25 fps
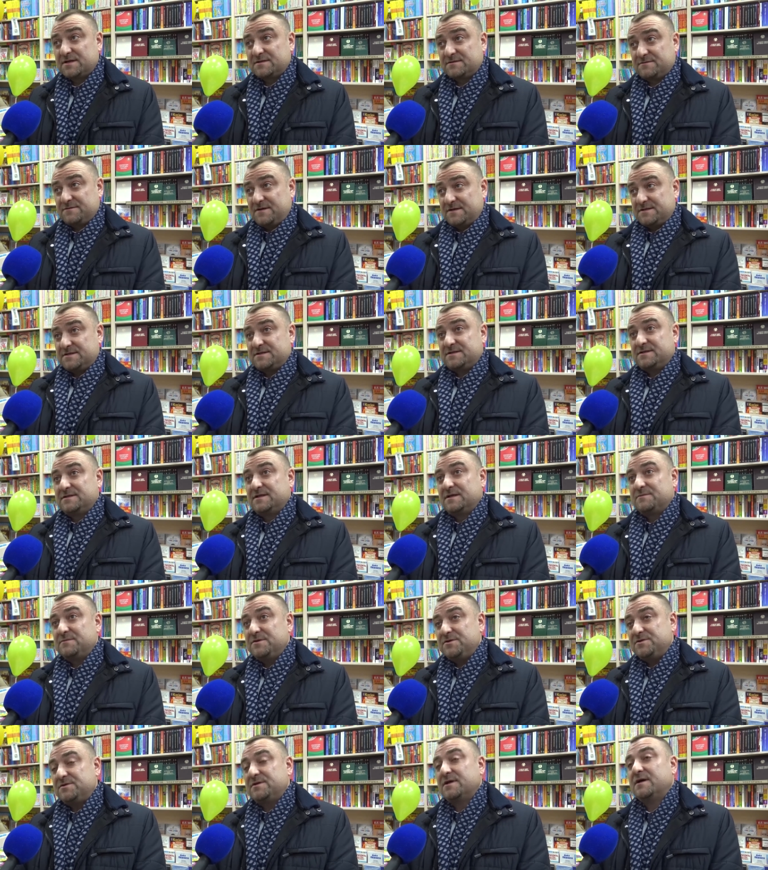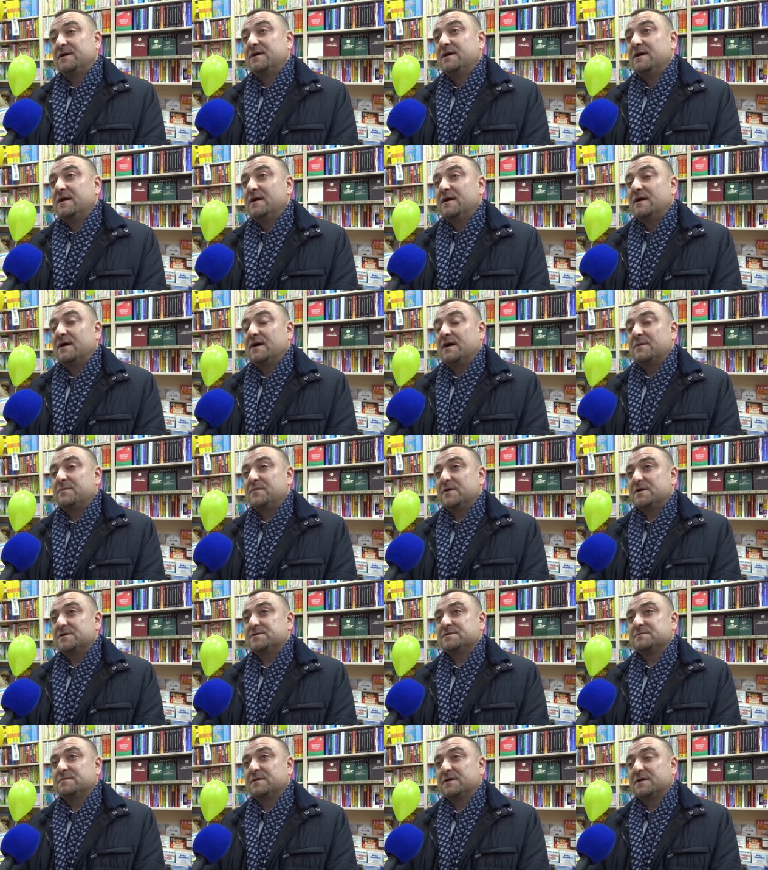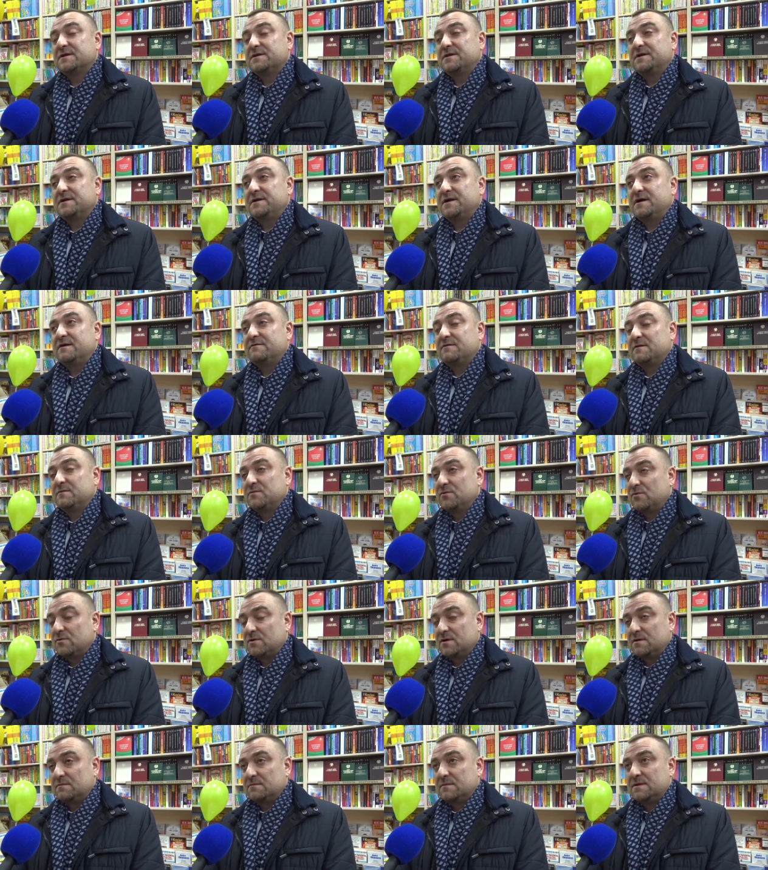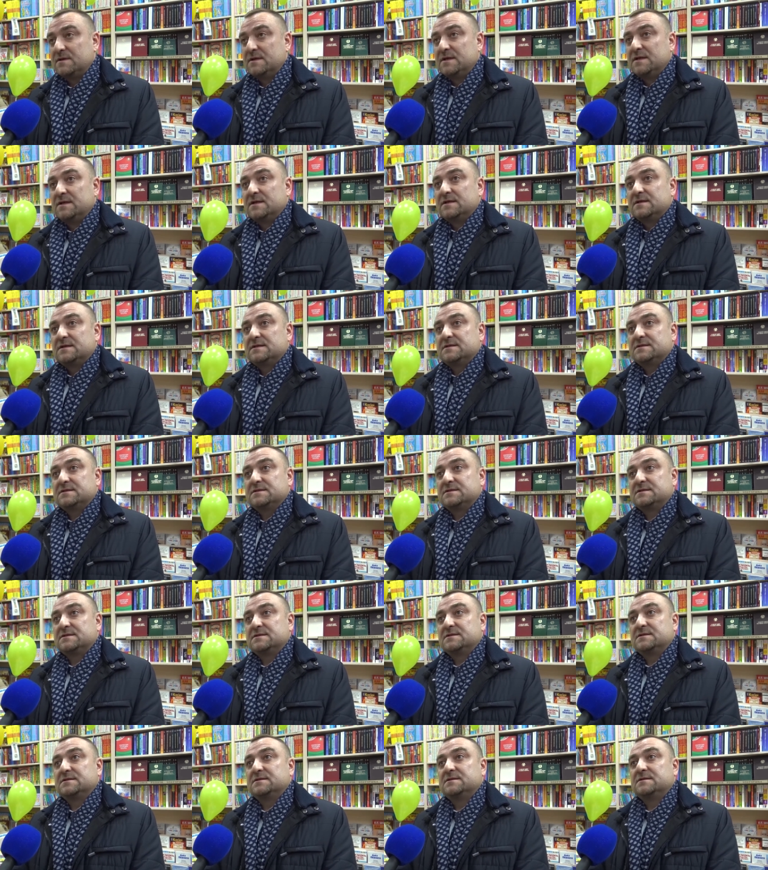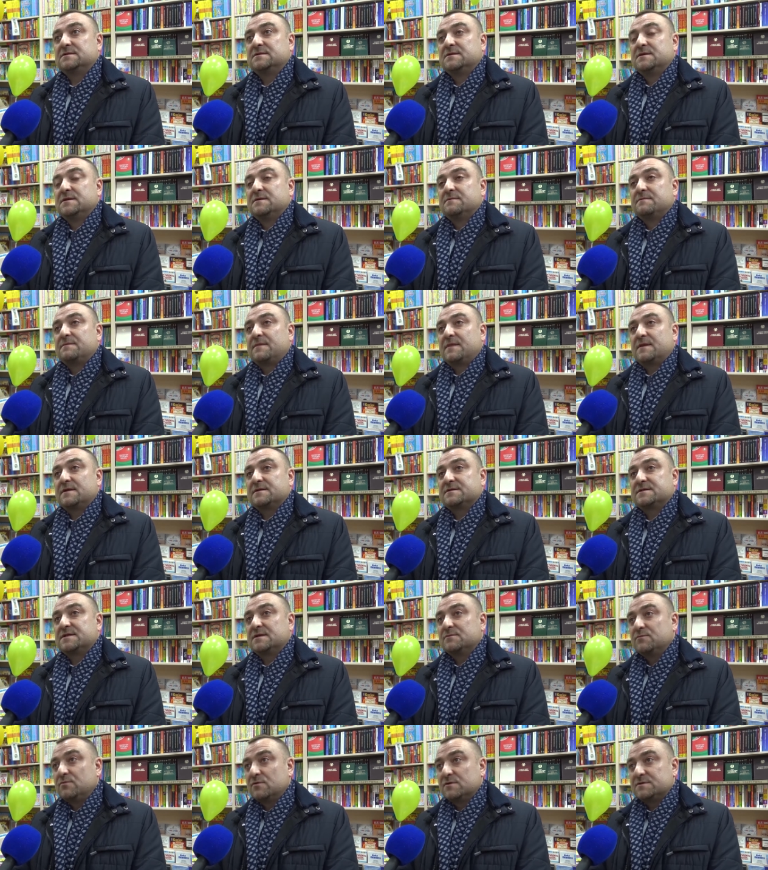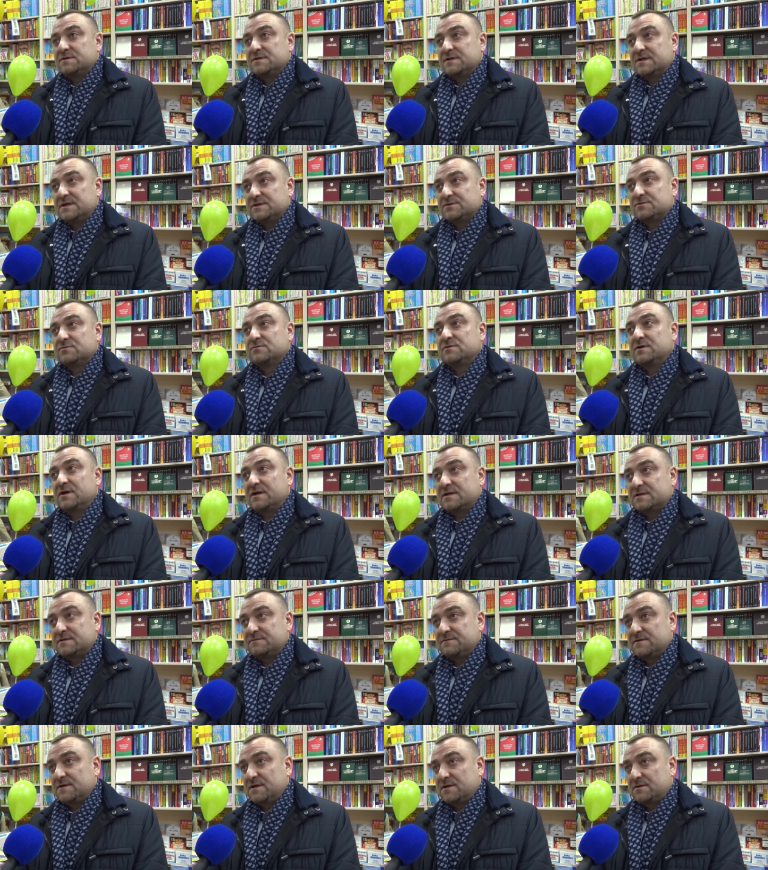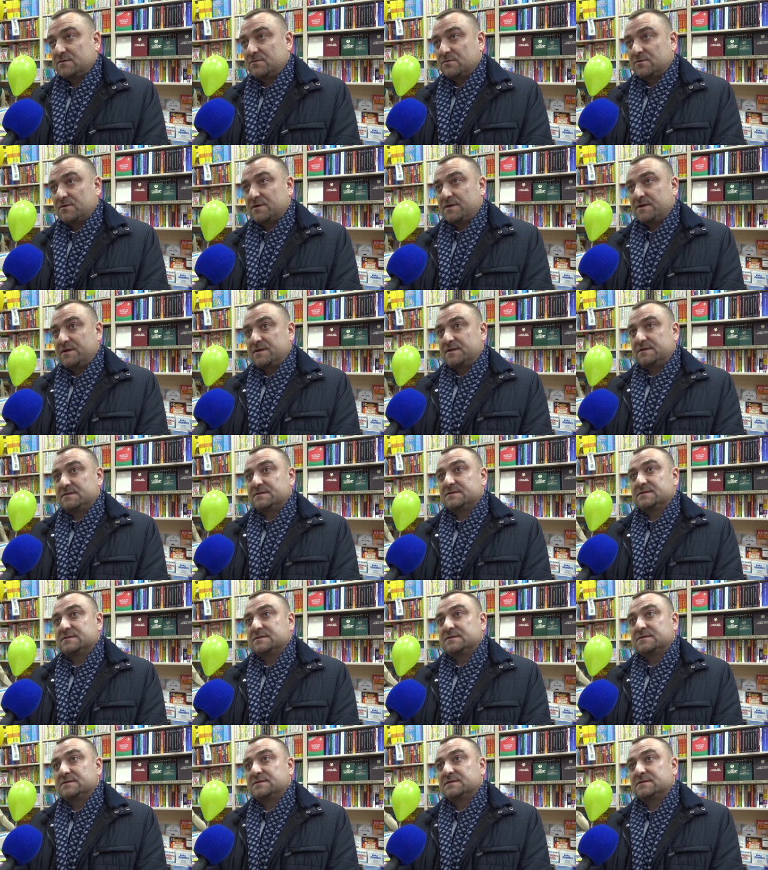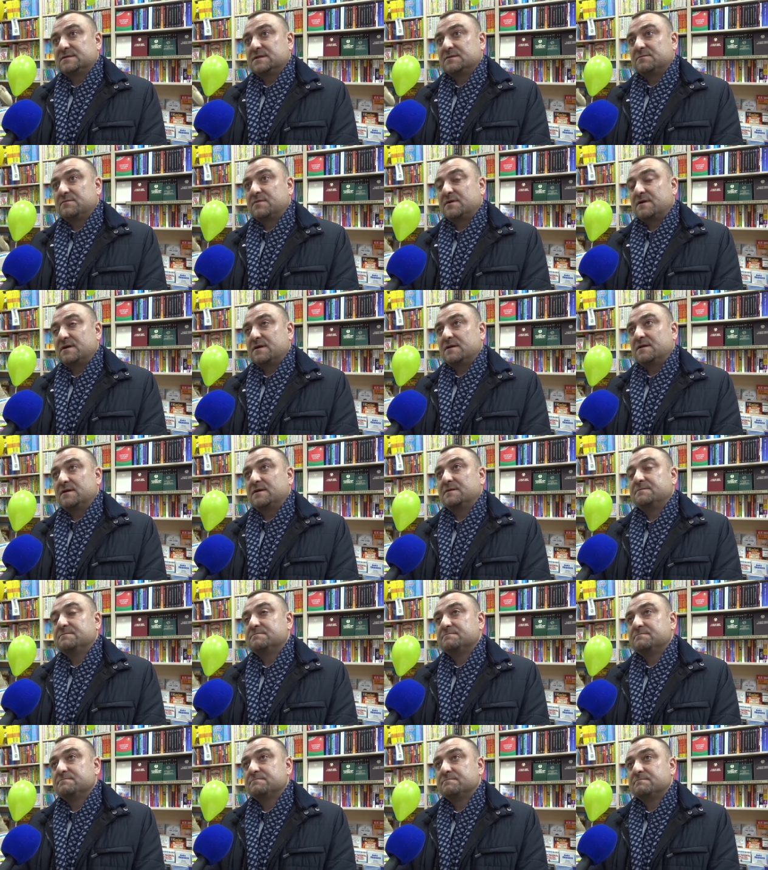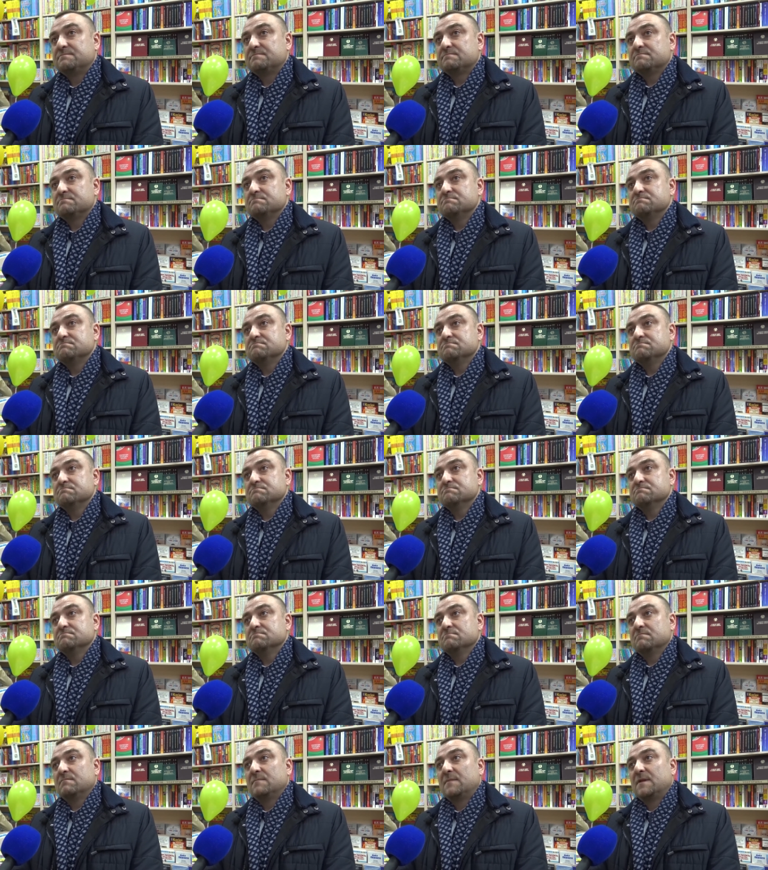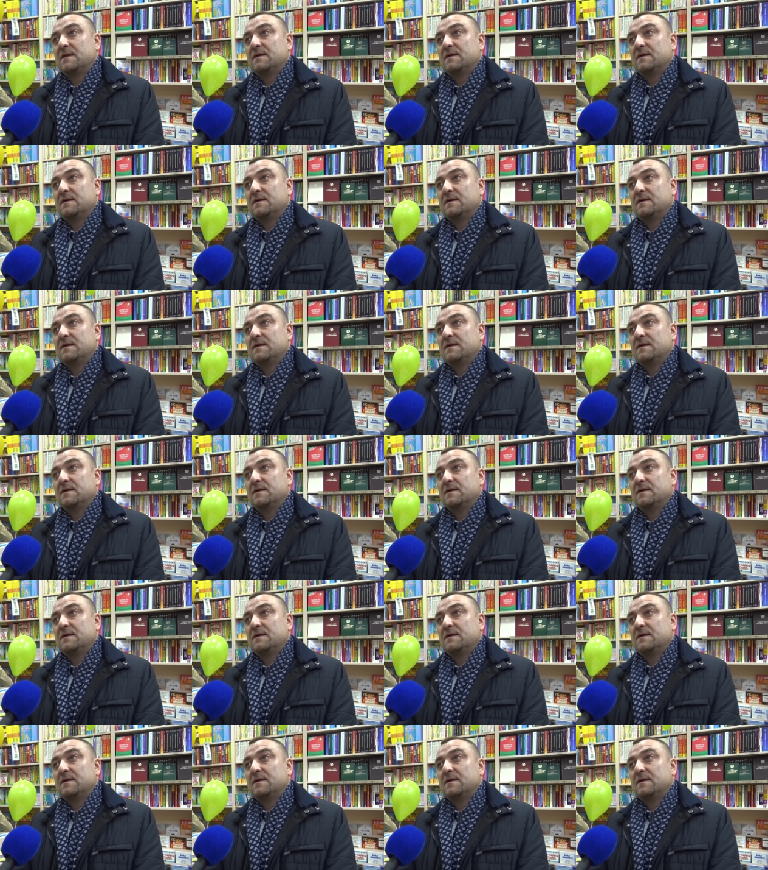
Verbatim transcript: развивается динамично, опять же, благодаря во многом э, заботе государства, которое э, собрало э,